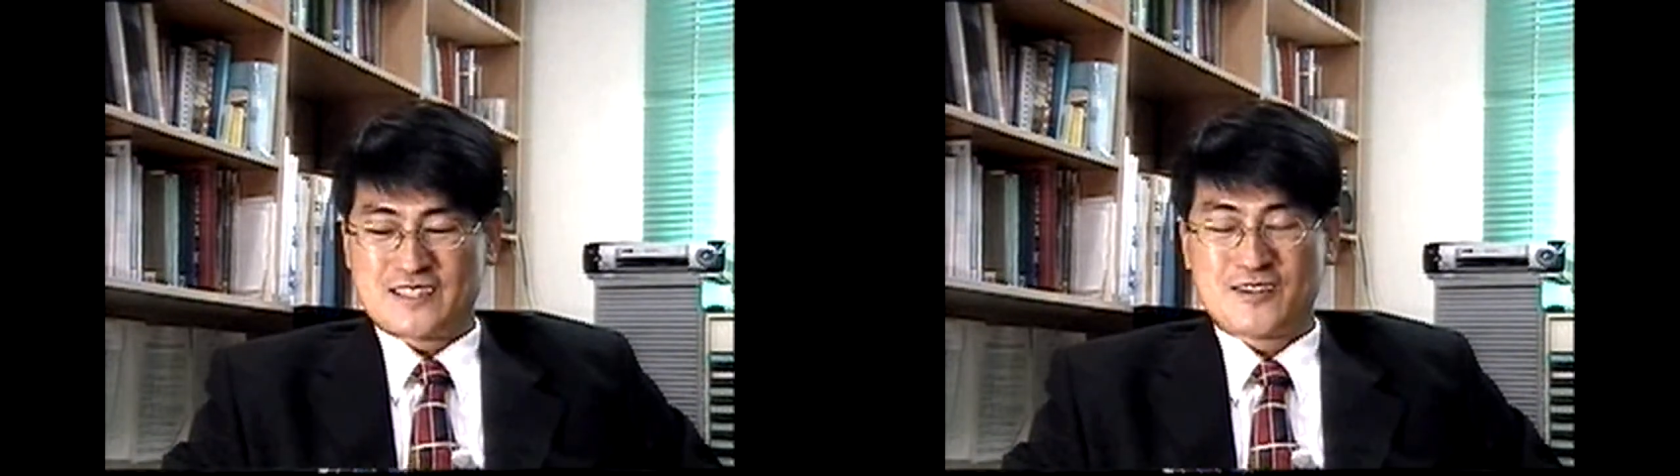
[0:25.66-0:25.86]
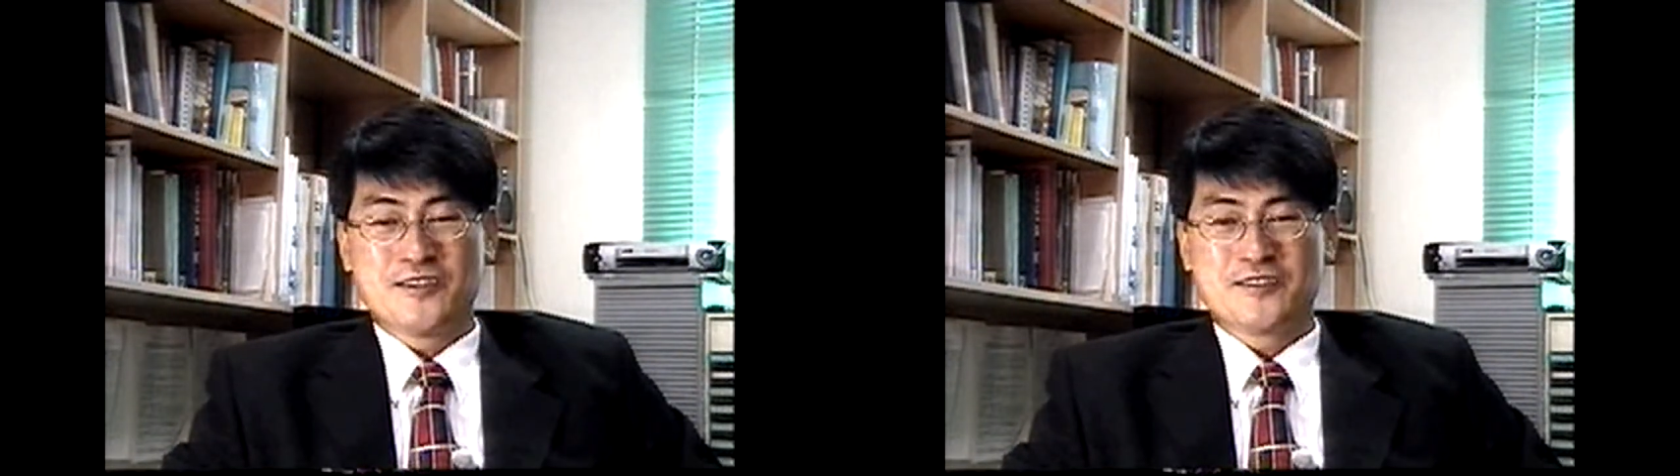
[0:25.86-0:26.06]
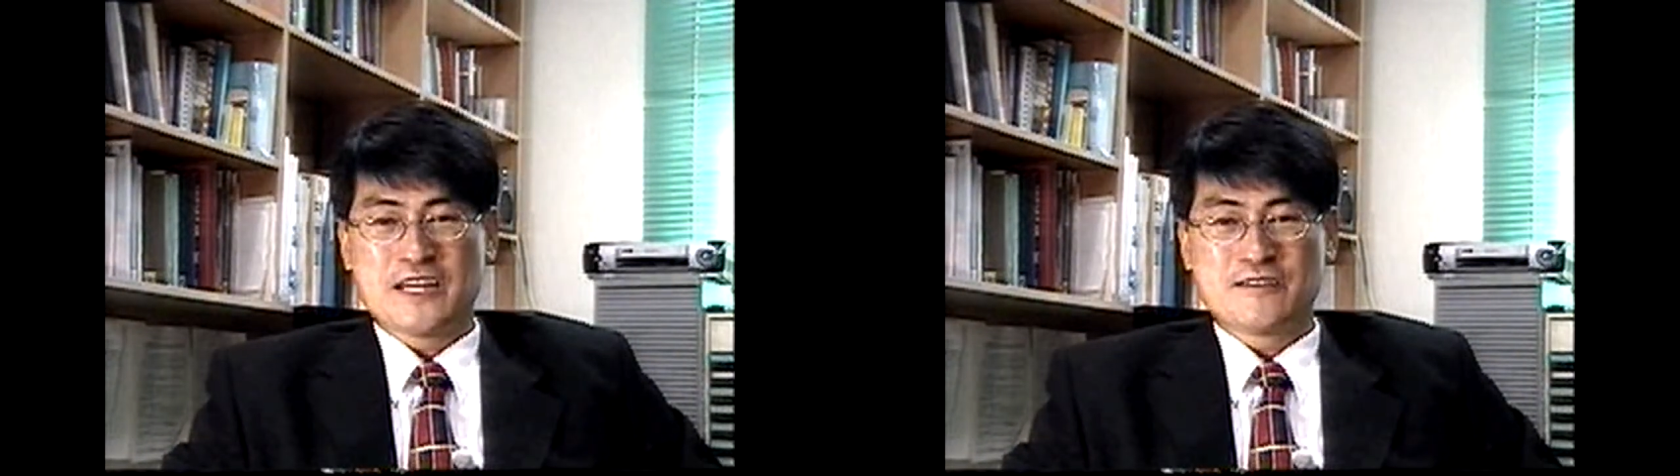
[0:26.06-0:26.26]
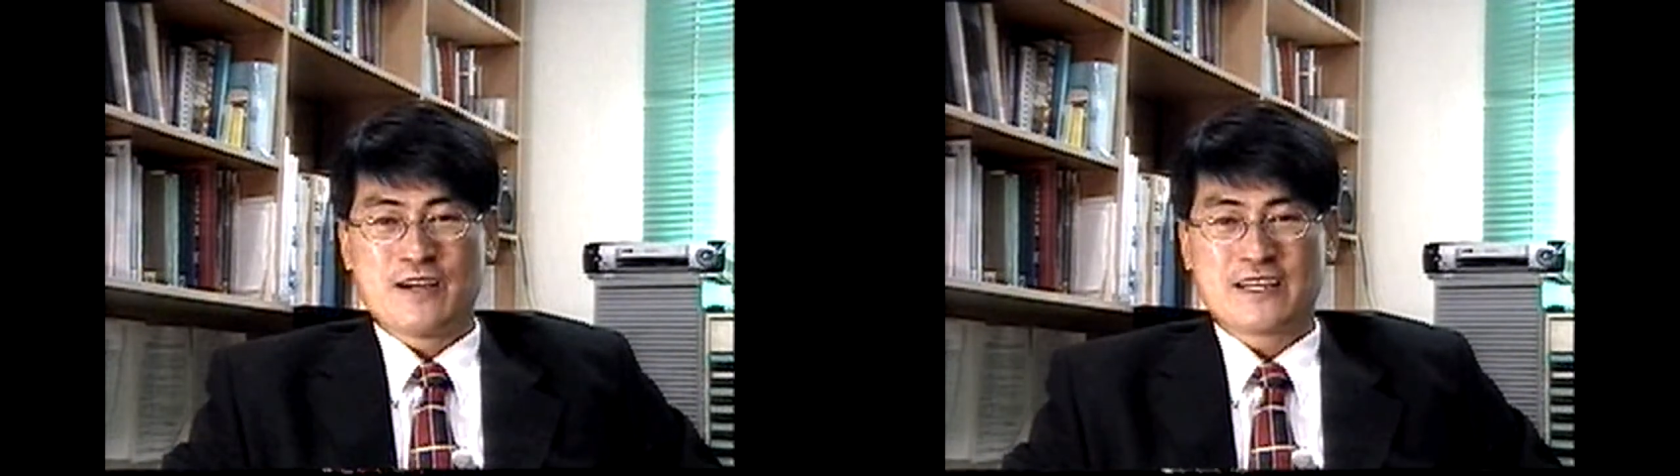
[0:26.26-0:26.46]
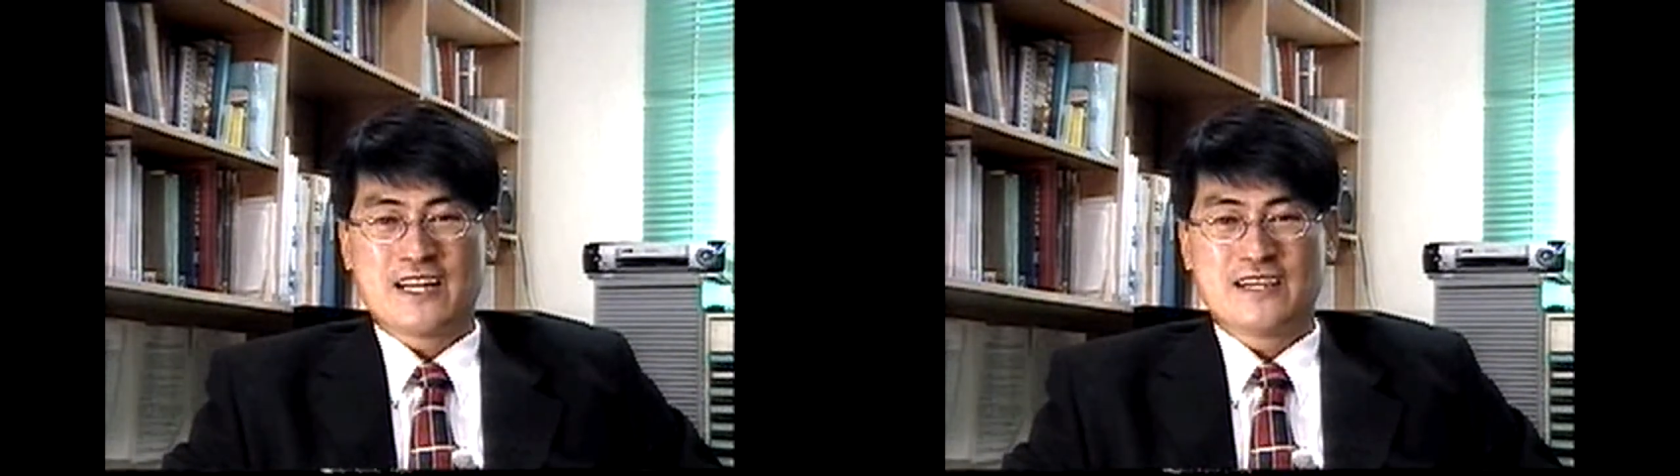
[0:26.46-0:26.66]

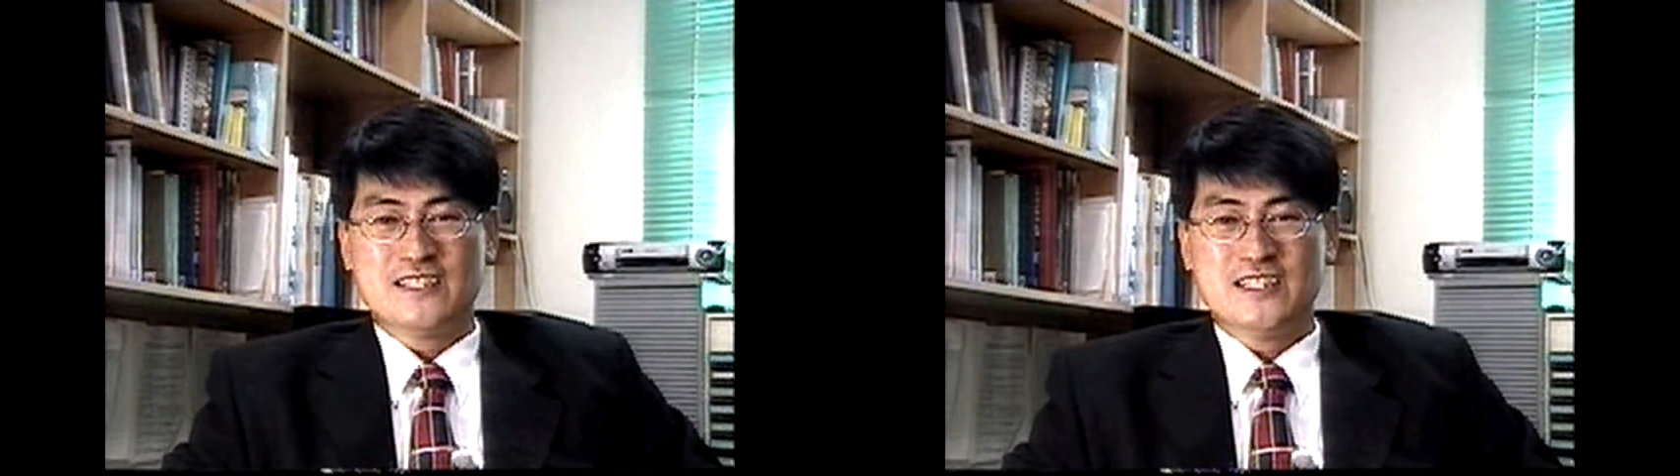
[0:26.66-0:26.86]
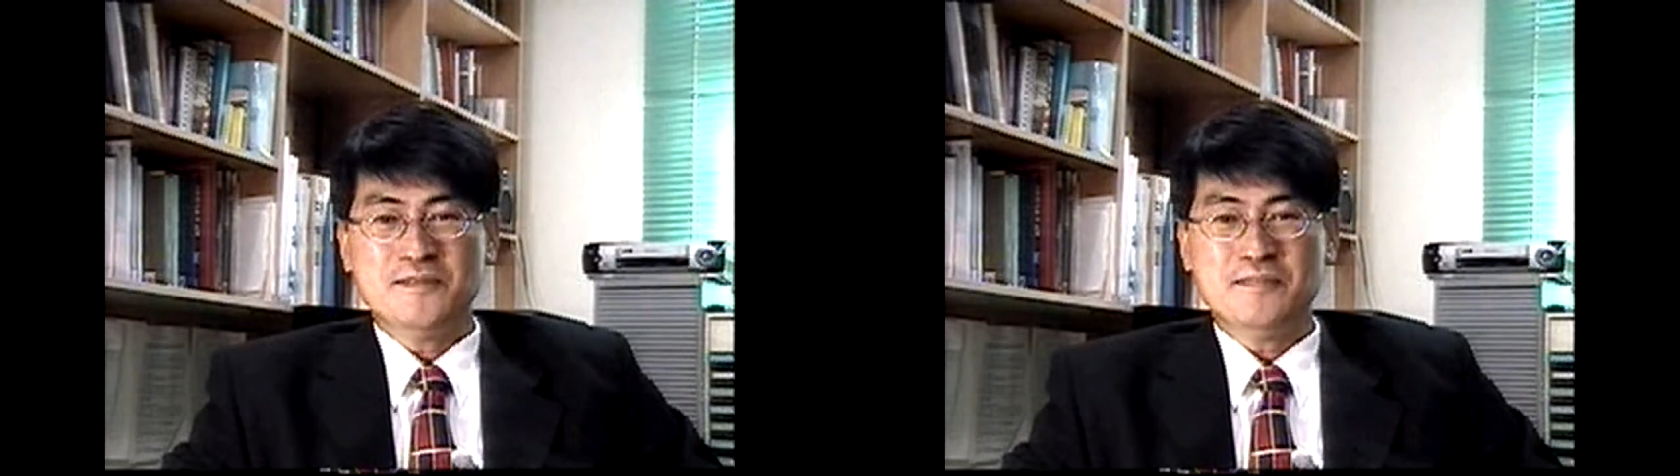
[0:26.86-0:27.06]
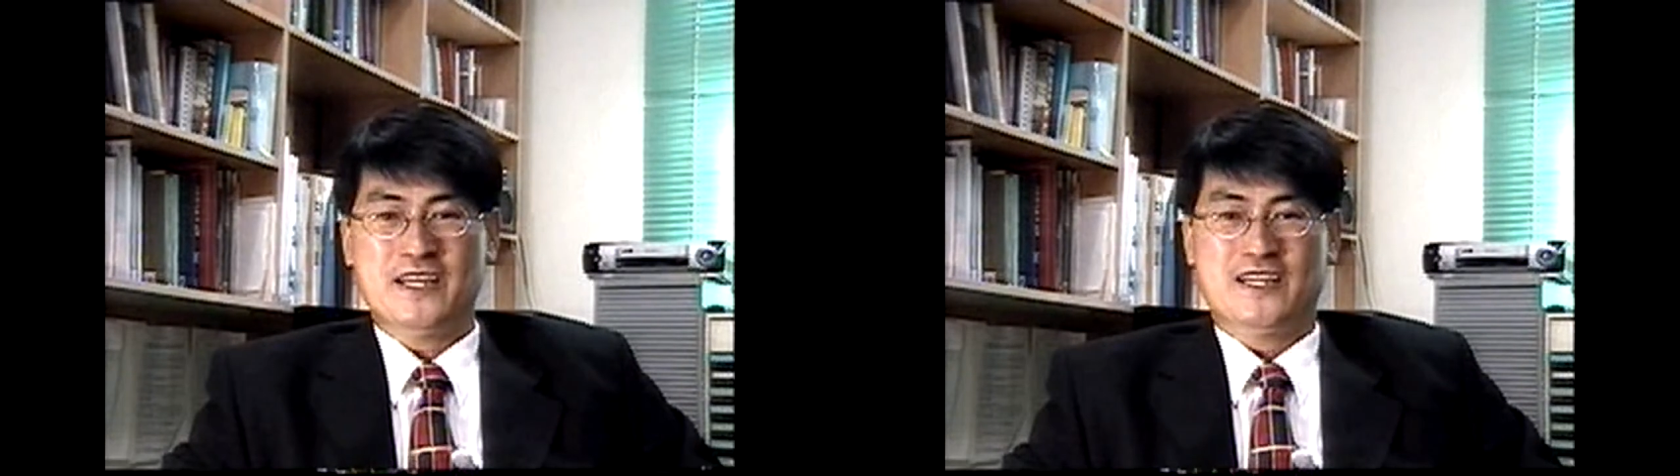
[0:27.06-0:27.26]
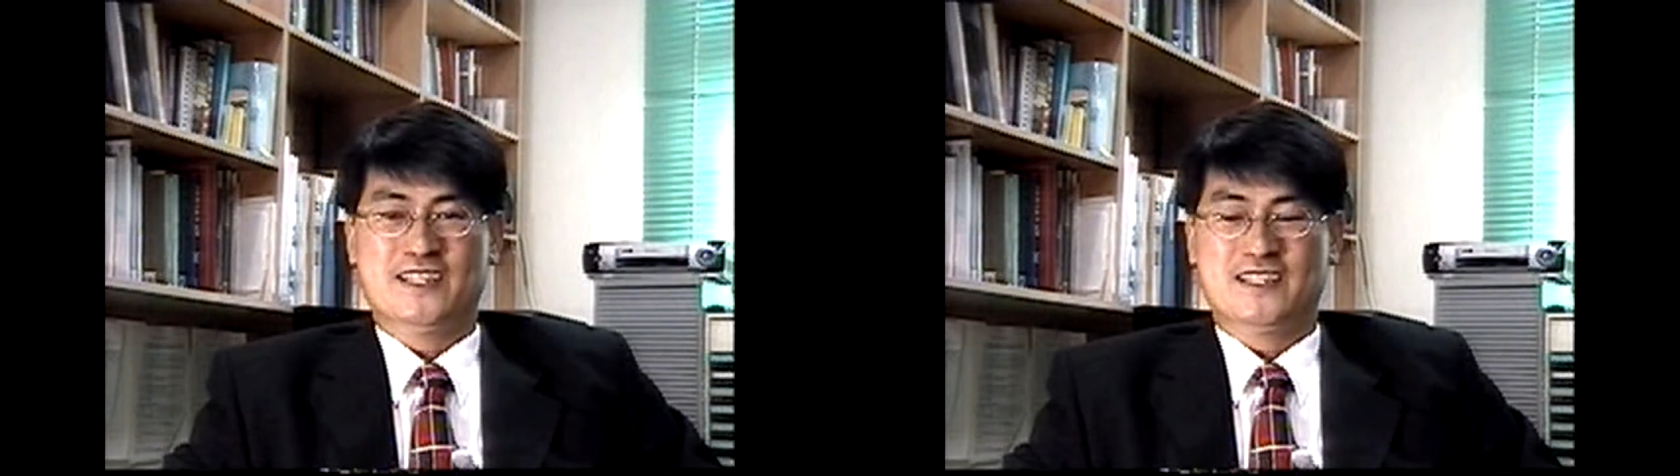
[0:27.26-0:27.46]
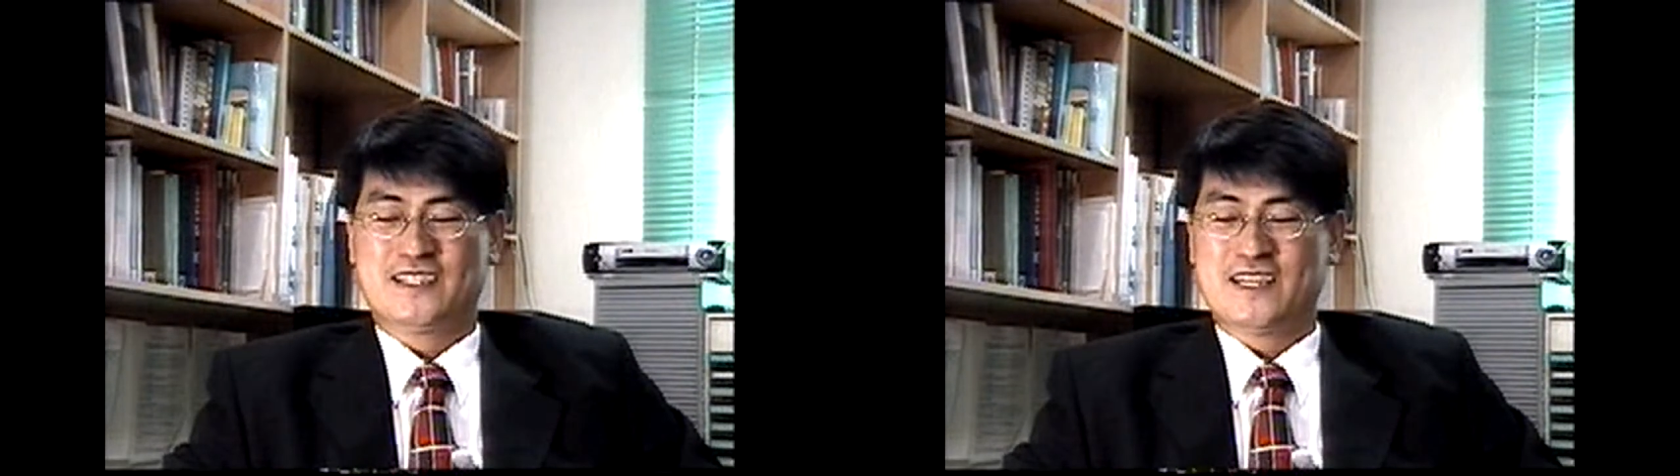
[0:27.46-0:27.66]
선형대수학이라는
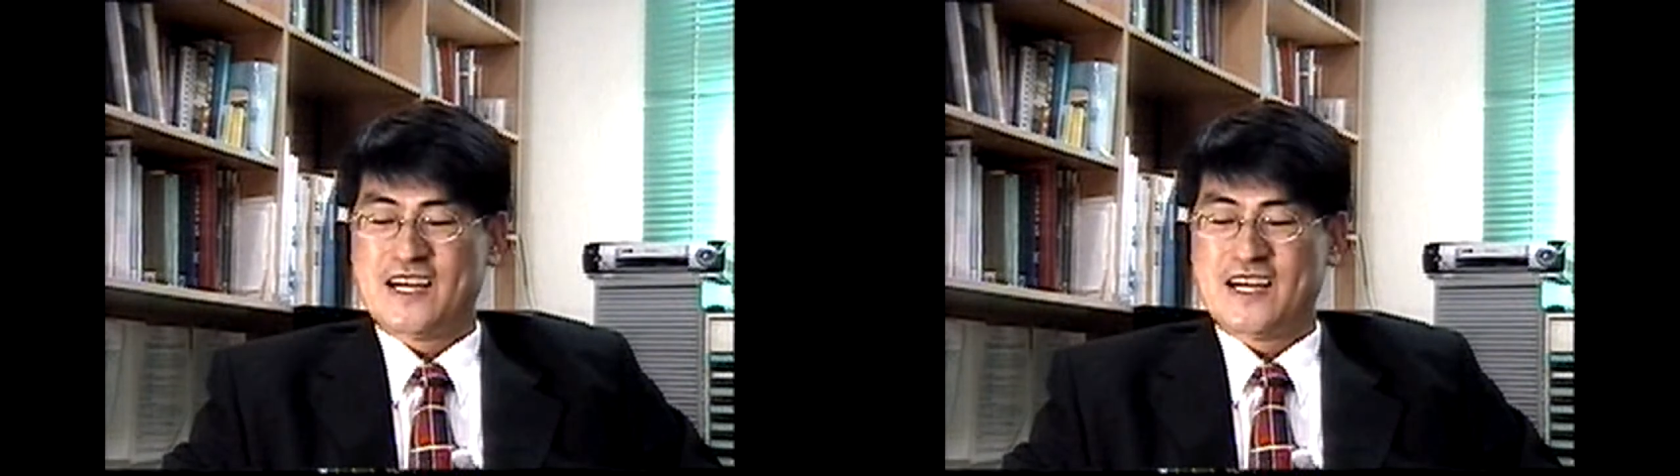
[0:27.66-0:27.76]
흥미있는